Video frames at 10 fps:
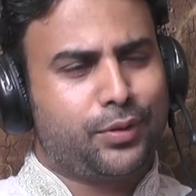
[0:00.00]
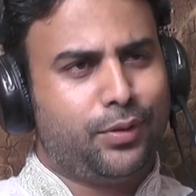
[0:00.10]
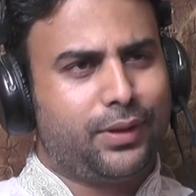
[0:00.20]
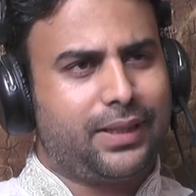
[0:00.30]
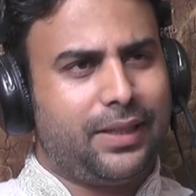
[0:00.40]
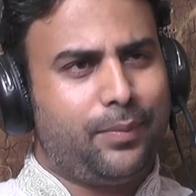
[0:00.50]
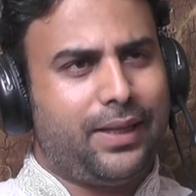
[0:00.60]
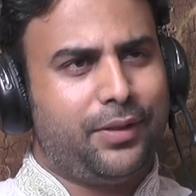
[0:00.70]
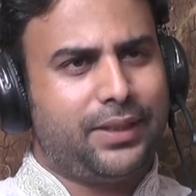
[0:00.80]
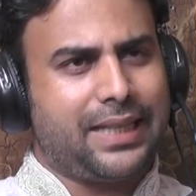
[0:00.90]
ছুলতে বা
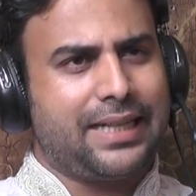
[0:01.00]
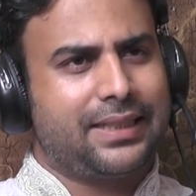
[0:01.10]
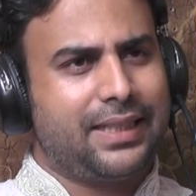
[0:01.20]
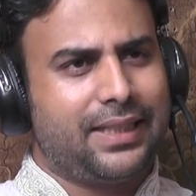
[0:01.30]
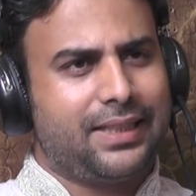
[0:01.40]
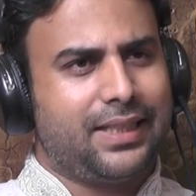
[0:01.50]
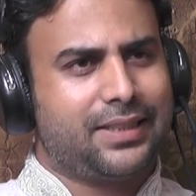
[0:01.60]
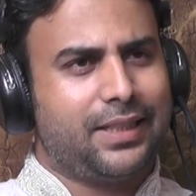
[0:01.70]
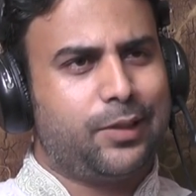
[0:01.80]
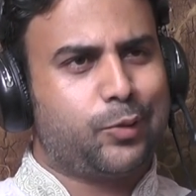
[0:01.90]
ওই কাটতে
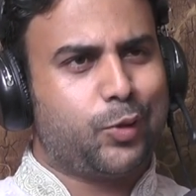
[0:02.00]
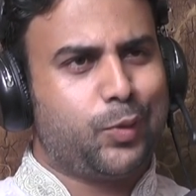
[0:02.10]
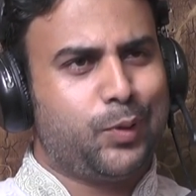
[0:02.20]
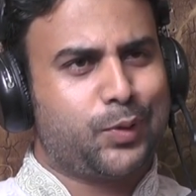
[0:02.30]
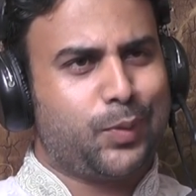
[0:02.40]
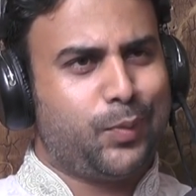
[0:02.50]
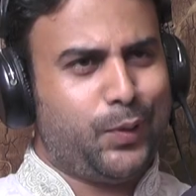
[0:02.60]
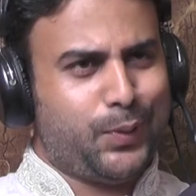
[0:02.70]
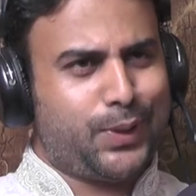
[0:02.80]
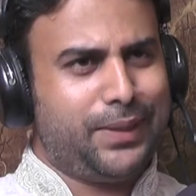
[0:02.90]
গিয়েছিলেন কত বছর
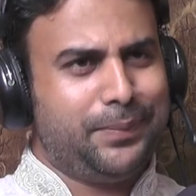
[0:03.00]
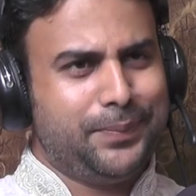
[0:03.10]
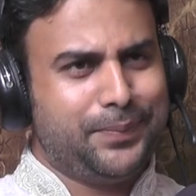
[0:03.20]
বয়সে